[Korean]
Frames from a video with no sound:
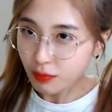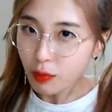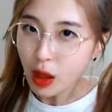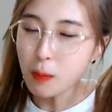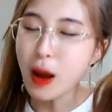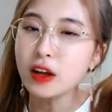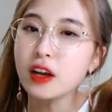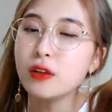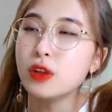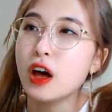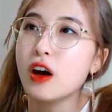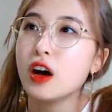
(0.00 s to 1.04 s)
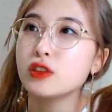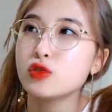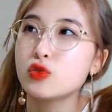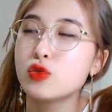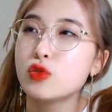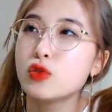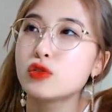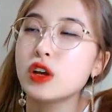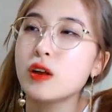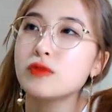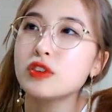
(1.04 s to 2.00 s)
밖으로 나와가지고
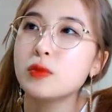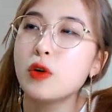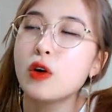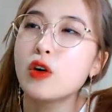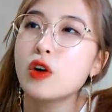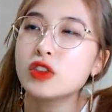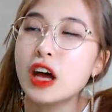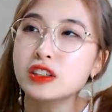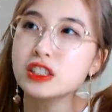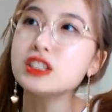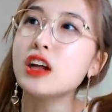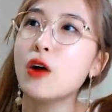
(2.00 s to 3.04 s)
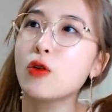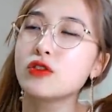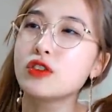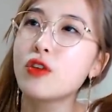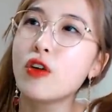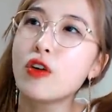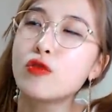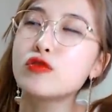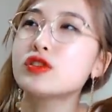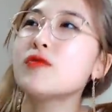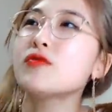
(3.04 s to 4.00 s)
사람들이 뭐 낚시를 하고 있는 거예요.
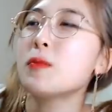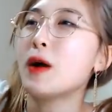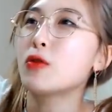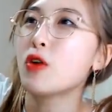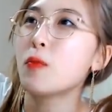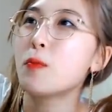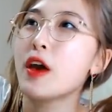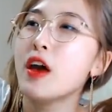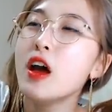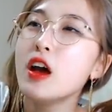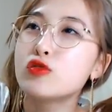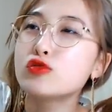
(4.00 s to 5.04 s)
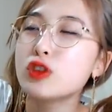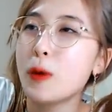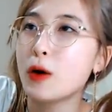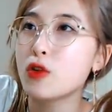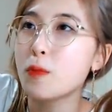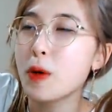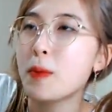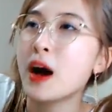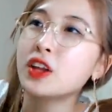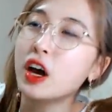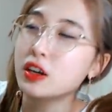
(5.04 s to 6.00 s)
울산대 바로 옆에 기숙사 바로 옆에
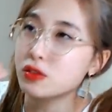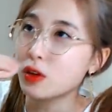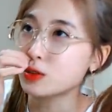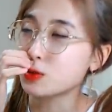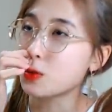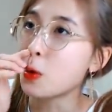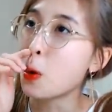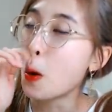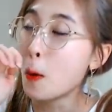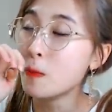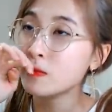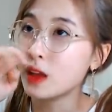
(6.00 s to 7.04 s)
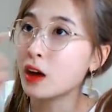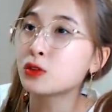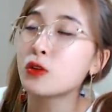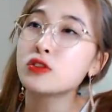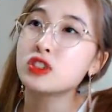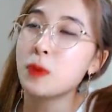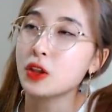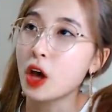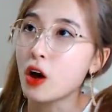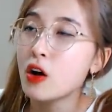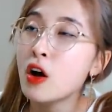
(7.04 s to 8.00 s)
바다가 있어가지고 낭떠러지 바다.
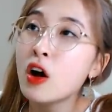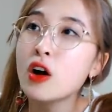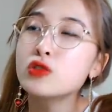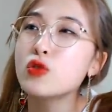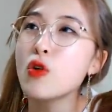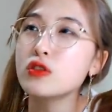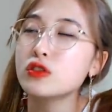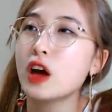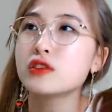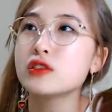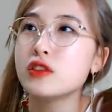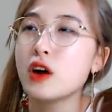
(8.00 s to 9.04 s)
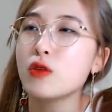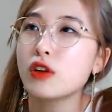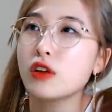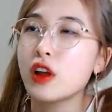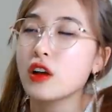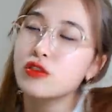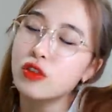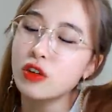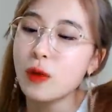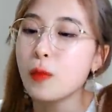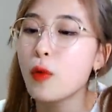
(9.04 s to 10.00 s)
그래 가지고 거기서 낚시를 하고 있길래 그거를
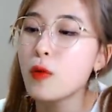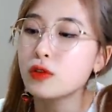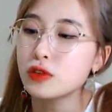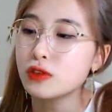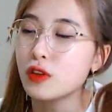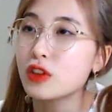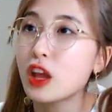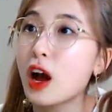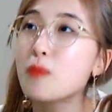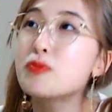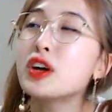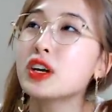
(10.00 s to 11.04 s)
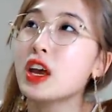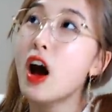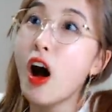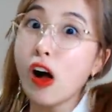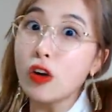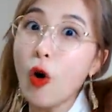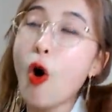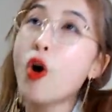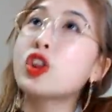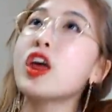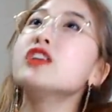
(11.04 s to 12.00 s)
막 보면서 있었는데 갑자기
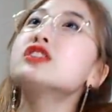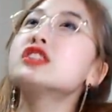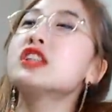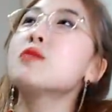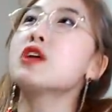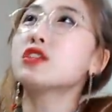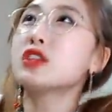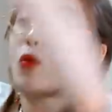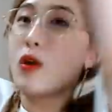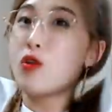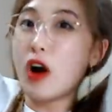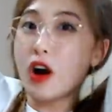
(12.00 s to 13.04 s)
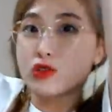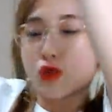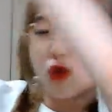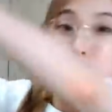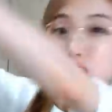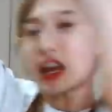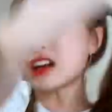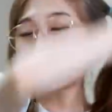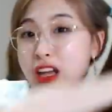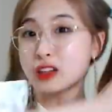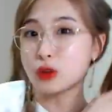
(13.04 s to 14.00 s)
거대한 쓰나미가 딱 몰려와가지고 싹
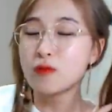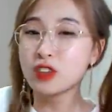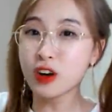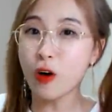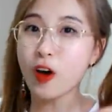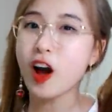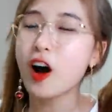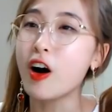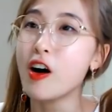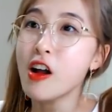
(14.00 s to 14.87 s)
다 덮는 거야.